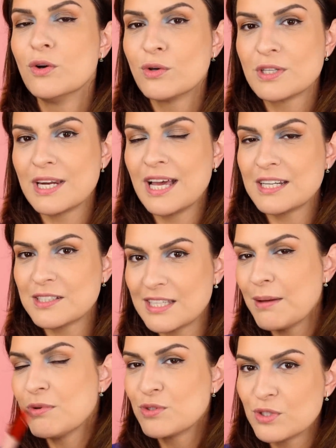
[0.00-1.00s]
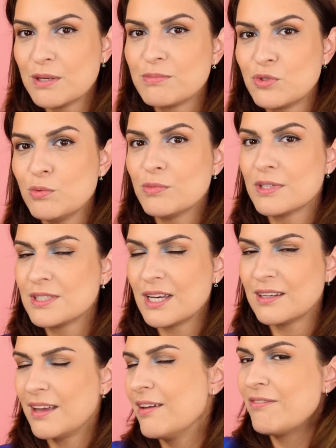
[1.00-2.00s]
Und dann hat Sami zu dem Typen
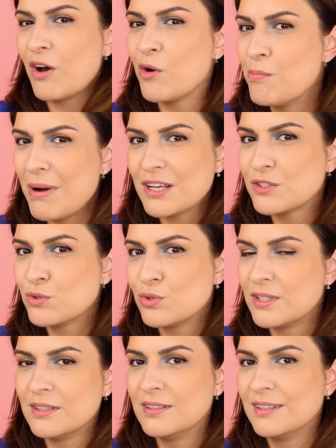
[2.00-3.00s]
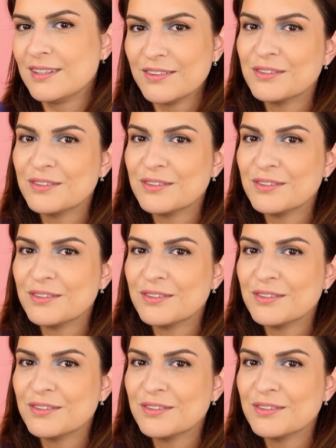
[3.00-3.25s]
gesagt, warum machst du es denn nicht?